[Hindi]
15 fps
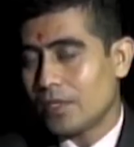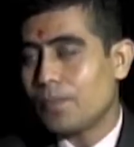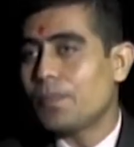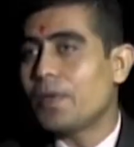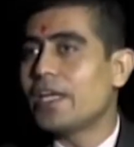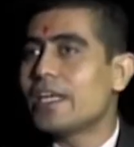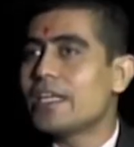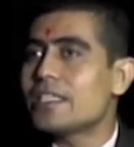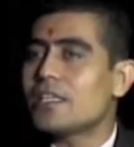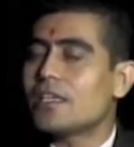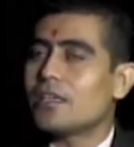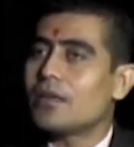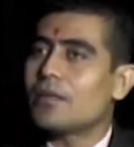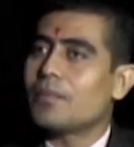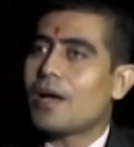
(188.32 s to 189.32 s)
फिटनेस
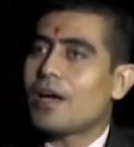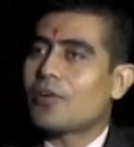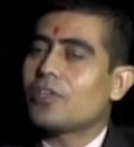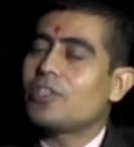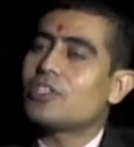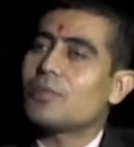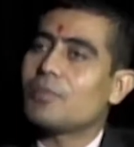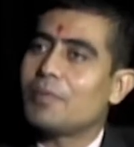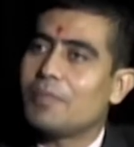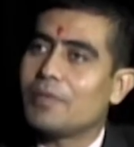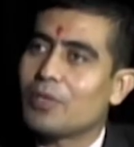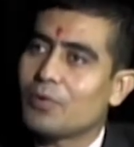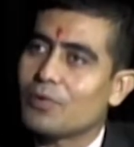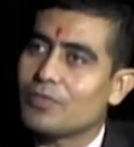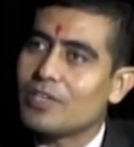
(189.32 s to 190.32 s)
सेन्टरमा कति समय
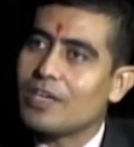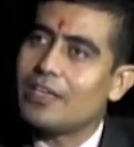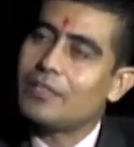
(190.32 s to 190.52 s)
बिताउनुहुन्छ अहिले